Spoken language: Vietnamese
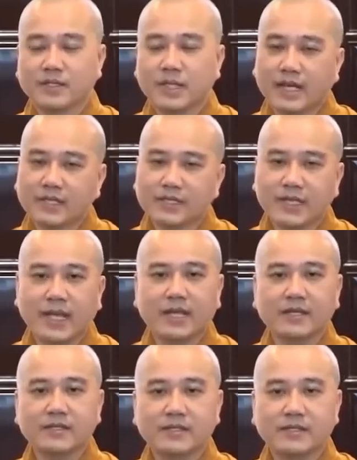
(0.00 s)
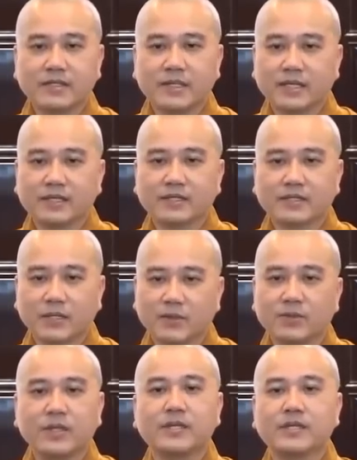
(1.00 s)
Sáng sáng dắt
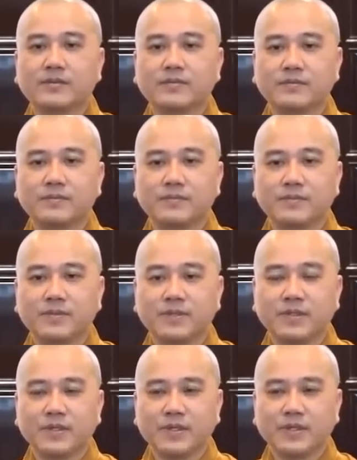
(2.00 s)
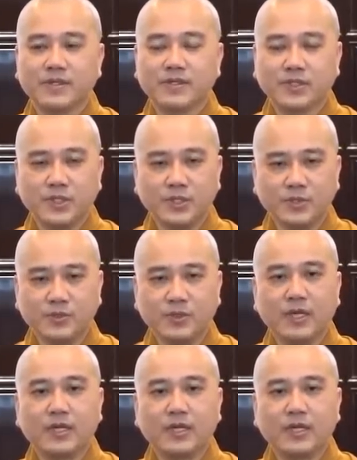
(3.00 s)
trâu đi, chiều